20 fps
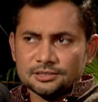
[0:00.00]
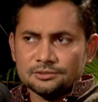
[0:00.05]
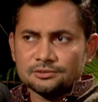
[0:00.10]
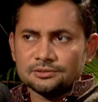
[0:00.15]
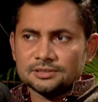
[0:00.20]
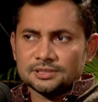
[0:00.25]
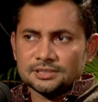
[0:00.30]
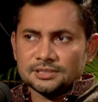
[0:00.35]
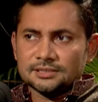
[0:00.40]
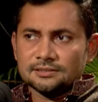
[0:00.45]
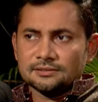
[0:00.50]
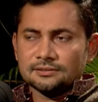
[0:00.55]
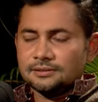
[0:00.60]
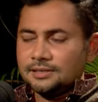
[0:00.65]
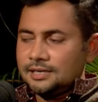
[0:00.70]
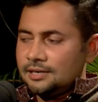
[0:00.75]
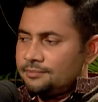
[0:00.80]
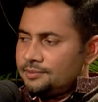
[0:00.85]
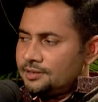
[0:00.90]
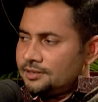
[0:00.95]
করতেছিল
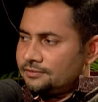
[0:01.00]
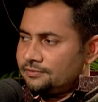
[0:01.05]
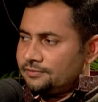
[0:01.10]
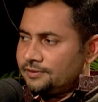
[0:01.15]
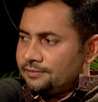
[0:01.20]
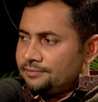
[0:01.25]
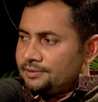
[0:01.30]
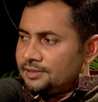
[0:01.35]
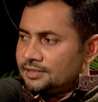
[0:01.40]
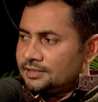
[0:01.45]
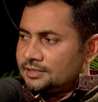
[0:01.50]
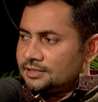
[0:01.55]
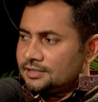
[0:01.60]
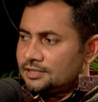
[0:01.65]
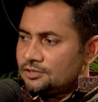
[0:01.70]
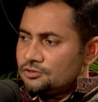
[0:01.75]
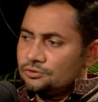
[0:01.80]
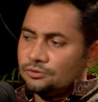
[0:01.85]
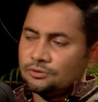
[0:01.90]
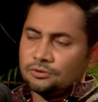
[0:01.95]
আমার ফ্যামিলিতে
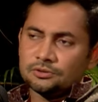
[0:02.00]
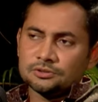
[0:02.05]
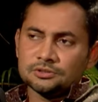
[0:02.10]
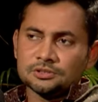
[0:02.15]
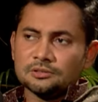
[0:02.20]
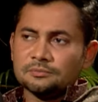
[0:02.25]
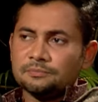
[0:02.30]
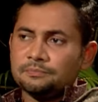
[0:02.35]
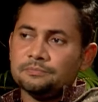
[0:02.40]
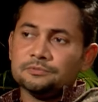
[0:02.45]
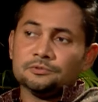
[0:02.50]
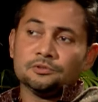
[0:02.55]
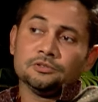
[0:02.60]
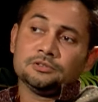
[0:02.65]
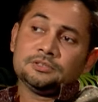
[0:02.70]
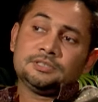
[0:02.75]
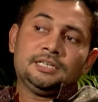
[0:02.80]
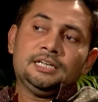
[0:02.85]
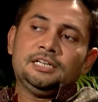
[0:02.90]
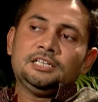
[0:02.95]
কিছু লোকজন
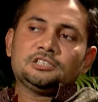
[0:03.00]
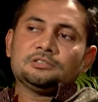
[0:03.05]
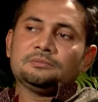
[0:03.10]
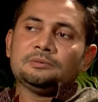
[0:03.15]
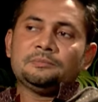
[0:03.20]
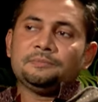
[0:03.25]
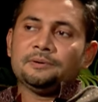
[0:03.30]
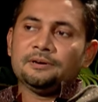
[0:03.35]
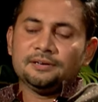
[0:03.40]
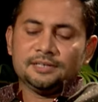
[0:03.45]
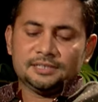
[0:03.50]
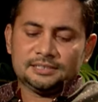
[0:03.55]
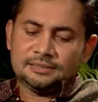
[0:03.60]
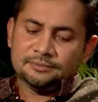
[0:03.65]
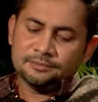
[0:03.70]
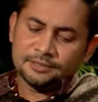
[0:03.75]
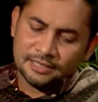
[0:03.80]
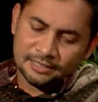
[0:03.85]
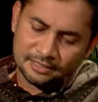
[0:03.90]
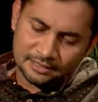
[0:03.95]
তৎকালীন সময় পাওয়া গেছে
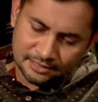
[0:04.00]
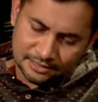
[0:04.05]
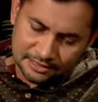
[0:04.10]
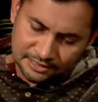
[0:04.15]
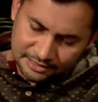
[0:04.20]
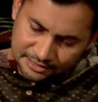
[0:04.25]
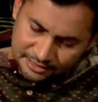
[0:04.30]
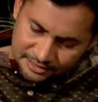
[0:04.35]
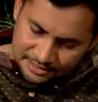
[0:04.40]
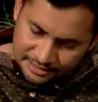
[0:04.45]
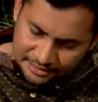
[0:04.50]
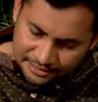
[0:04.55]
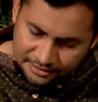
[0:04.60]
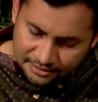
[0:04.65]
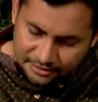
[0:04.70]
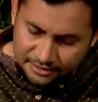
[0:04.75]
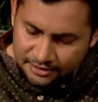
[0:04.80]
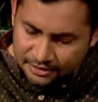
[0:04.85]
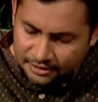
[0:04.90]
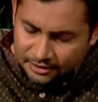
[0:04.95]
এবং আল্লাহ এটা কি জানেন
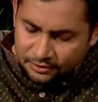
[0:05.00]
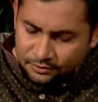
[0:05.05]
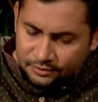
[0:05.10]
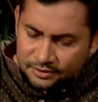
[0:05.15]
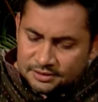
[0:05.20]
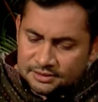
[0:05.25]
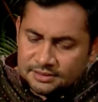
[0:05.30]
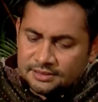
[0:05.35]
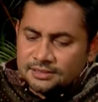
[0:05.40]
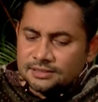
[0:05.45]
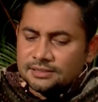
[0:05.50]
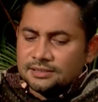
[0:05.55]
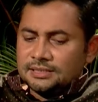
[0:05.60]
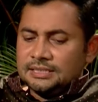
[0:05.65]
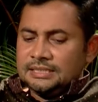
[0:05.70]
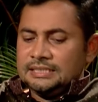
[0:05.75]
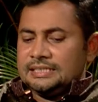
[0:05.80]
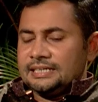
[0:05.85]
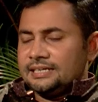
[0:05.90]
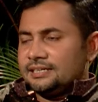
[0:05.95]
ওই যে ই
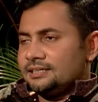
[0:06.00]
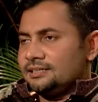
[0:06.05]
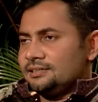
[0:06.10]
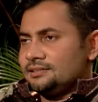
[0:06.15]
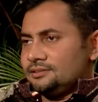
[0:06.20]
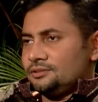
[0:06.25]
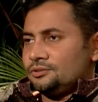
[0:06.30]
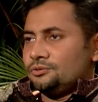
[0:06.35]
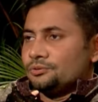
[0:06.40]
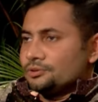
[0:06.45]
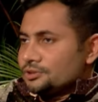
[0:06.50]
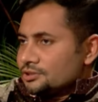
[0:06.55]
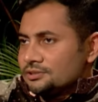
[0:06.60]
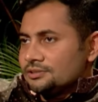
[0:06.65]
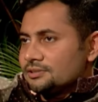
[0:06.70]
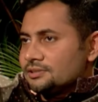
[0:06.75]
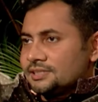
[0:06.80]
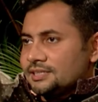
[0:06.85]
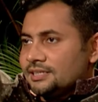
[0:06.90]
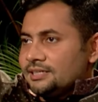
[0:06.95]
দেয় না দুর্যোগ
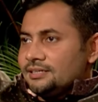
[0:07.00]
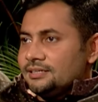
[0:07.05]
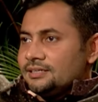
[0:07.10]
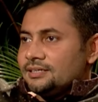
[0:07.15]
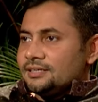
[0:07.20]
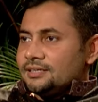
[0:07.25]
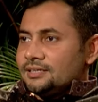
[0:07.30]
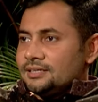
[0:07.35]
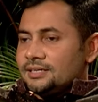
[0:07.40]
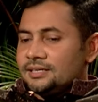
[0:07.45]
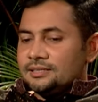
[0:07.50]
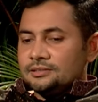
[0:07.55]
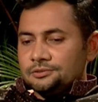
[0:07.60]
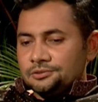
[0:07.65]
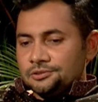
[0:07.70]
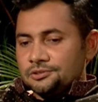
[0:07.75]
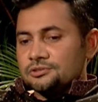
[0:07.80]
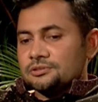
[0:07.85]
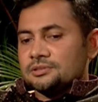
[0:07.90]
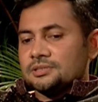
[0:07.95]
দেয় এই
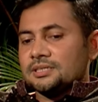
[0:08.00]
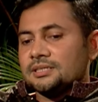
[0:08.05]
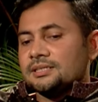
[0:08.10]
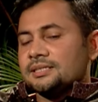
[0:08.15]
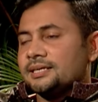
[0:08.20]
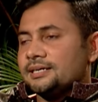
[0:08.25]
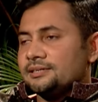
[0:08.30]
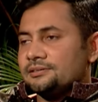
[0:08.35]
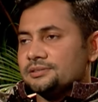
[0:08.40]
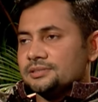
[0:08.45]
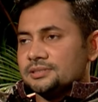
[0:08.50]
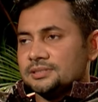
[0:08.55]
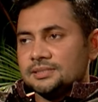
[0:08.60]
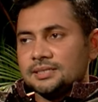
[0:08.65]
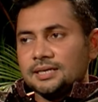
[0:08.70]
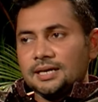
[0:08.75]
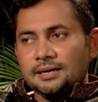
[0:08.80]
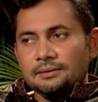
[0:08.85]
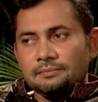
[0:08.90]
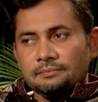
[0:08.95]
দুর্যোগটা দেয় হচ্ছে
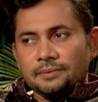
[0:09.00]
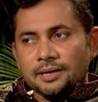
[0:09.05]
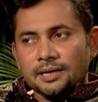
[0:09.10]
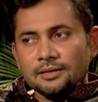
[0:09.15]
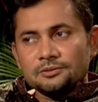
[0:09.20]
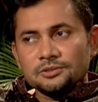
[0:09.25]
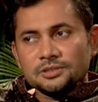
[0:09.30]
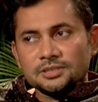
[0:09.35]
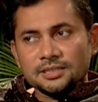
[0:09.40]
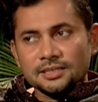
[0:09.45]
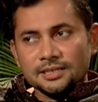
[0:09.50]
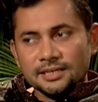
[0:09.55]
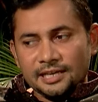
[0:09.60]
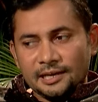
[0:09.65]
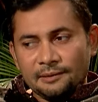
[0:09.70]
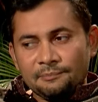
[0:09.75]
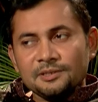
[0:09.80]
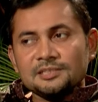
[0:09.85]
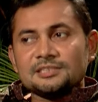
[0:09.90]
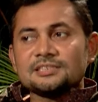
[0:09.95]
মানুষের
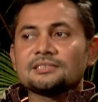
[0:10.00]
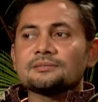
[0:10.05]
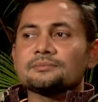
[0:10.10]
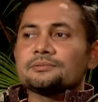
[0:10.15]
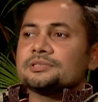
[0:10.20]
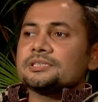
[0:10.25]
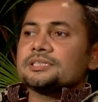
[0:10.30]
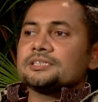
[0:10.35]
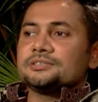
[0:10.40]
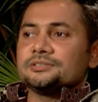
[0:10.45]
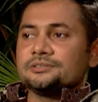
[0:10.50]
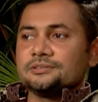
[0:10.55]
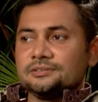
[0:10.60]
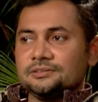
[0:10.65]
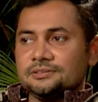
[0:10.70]
ক্যাপাসিটি বোঝার জন্য